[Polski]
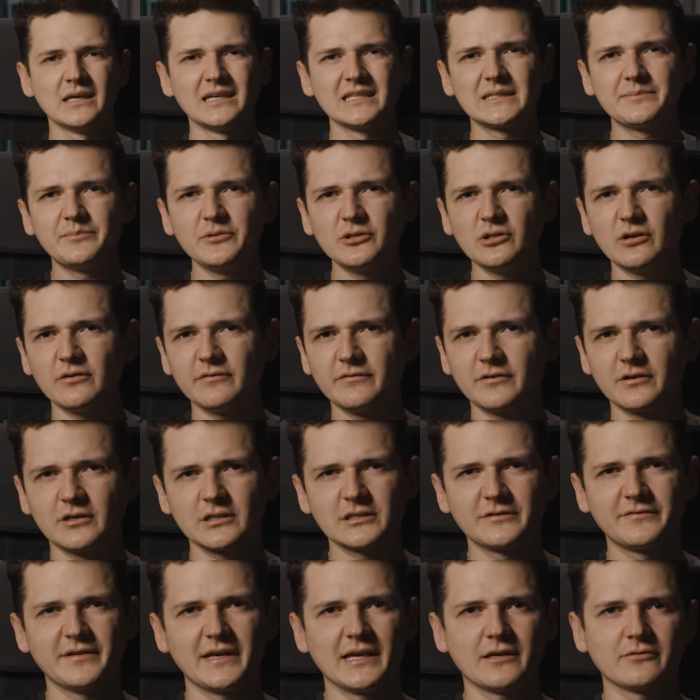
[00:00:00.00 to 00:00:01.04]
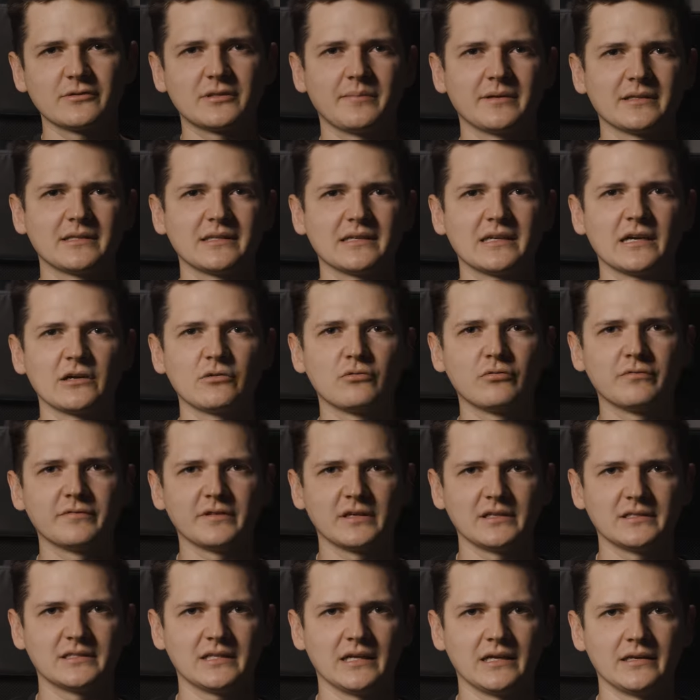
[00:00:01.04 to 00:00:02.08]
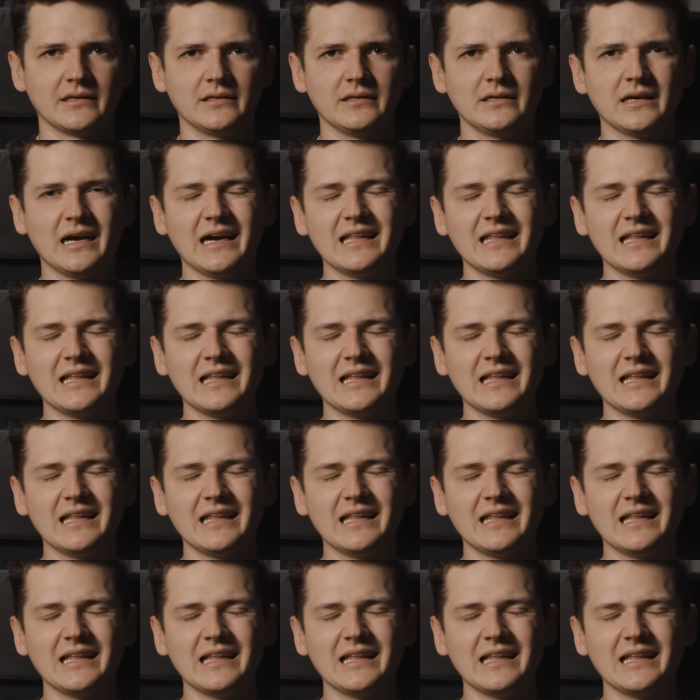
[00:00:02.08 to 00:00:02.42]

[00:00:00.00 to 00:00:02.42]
Spin-offy rozwijają tematykę głównej serii,